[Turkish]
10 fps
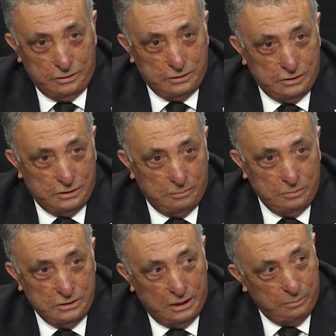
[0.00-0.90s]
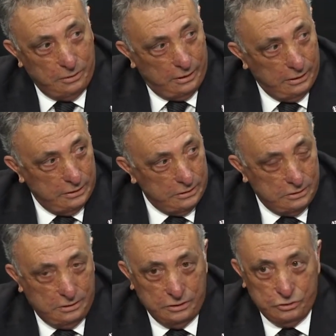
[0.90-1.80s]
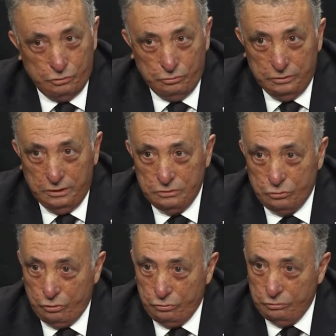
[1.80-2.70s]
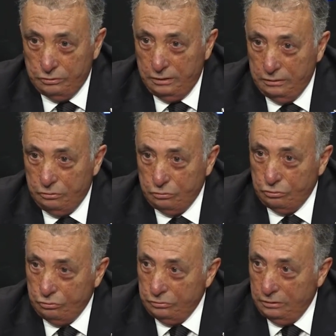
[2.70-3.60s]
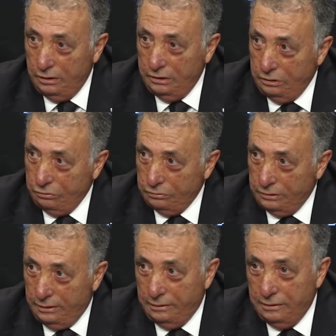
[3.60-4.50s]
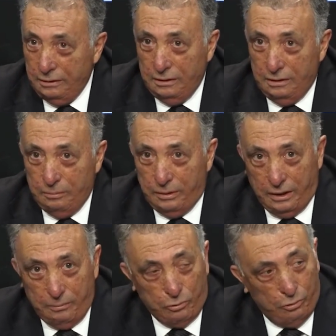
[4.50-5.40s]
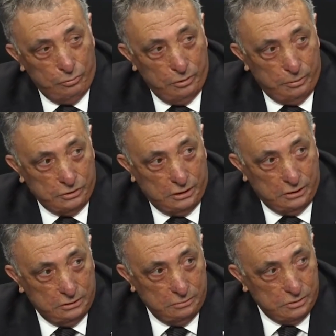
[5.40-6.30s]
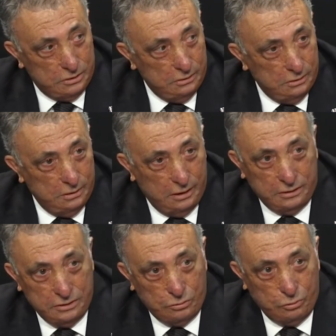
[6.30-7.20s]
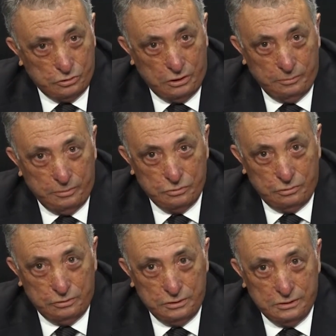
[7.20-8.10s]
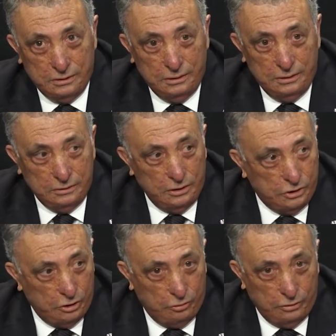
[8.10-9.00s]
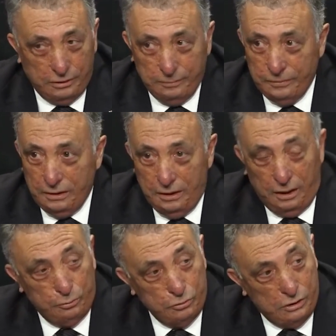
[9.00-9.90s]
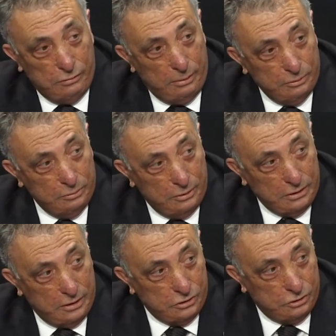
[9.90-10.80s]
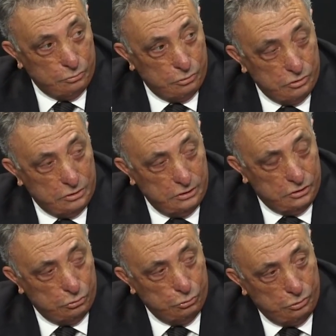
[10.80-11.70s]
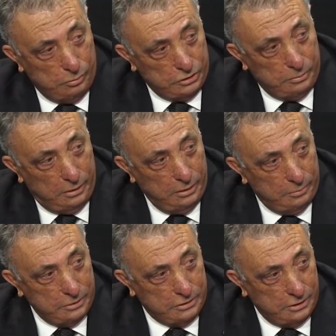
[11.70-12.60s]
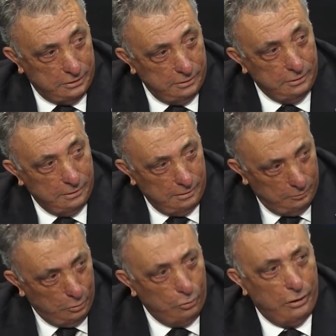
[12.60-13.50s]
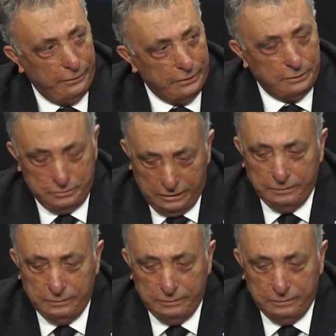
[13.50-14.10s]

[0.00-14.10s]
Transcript: Bizler bir aileyiz. Acı günde, zor günde, kötü günde, iyi günde beraber olmayı başardığımızı herkese göstermek zorundayız. Teşekkür ederim. Ha bunu cevabını biraz açtım çünkü sen işi dünkü maça bağlamak istedin. Ben onu anladım. Sen ben